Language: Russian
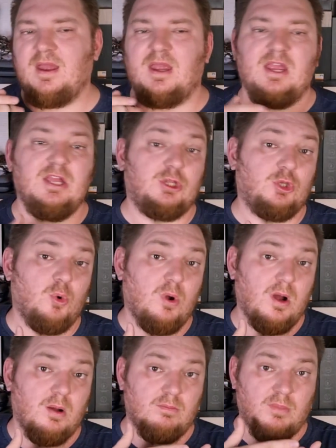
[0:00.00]

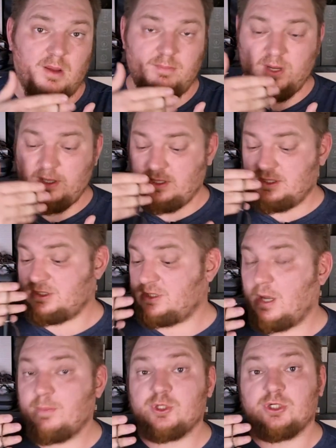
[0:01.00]
Итогом мобильный
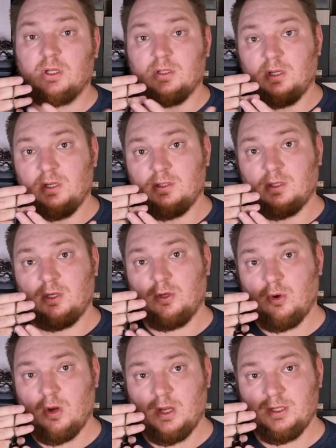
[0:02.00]
ЦАП Shanling
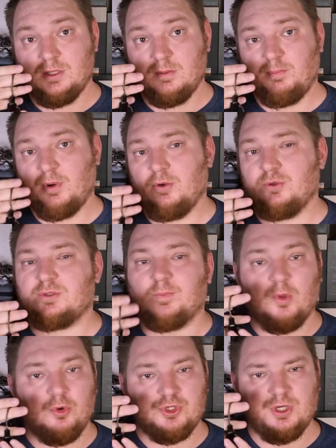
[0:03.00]
U1+, Plus
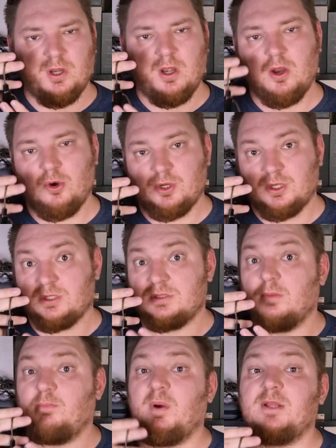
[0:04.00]
очень легкий,
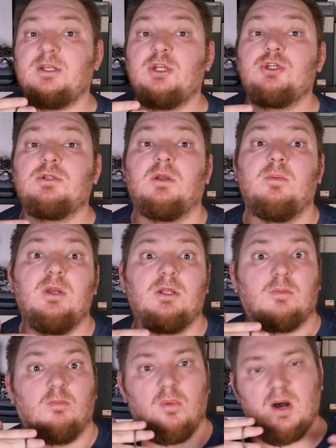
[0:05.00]
симпатичный,
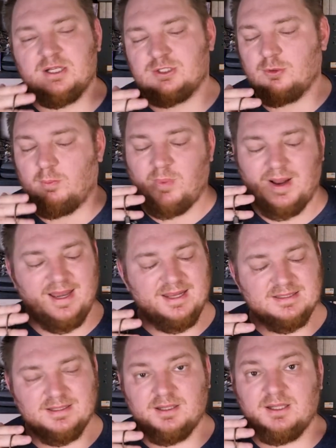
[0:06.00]
имеет массу
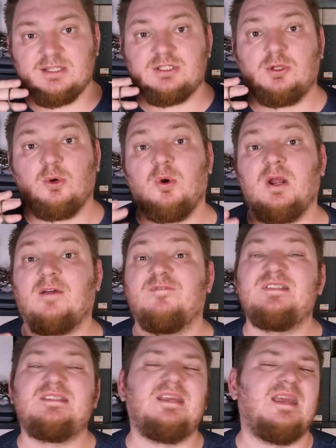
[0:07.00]
полезных настроек,
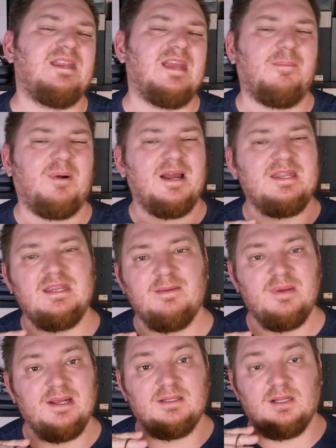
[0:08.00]
все
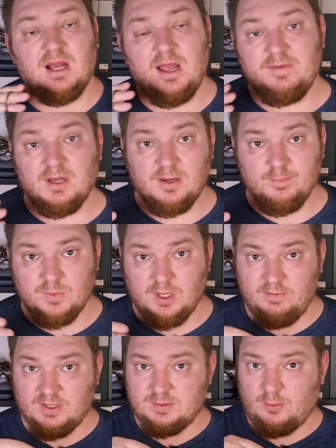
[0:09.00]
необходимые драйверы
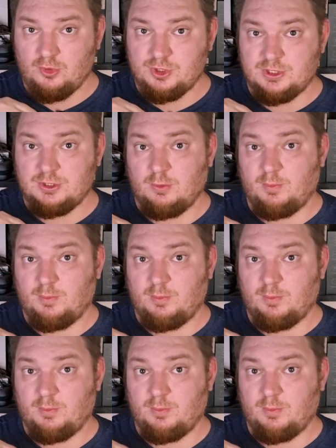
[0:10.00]
и возможность